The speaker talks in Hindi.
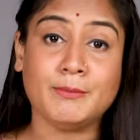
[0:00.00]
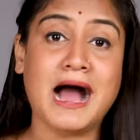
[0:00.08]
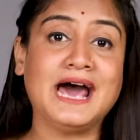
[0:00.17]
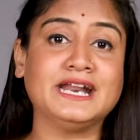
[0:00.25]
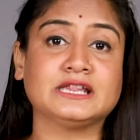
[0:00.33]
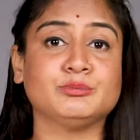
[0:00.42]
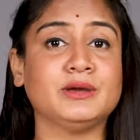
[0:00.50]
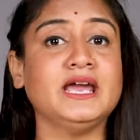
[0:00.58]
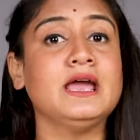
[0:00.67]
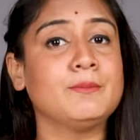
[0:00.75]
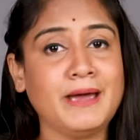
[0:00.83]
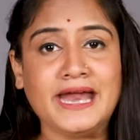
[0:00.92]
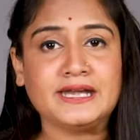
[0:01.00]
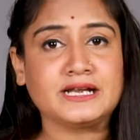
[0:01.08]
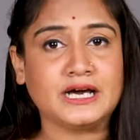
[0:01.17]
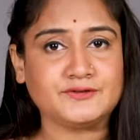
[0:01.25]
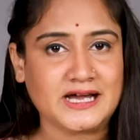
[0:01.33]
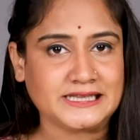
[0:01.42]
भारत में बैन
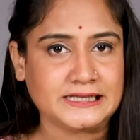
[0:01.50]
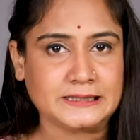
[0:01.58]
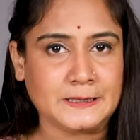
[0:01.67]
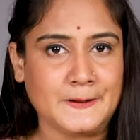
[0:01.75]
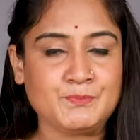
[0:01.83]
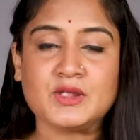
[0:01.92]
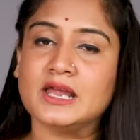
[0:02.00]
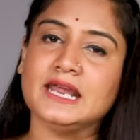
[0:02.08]
करवा देते हैं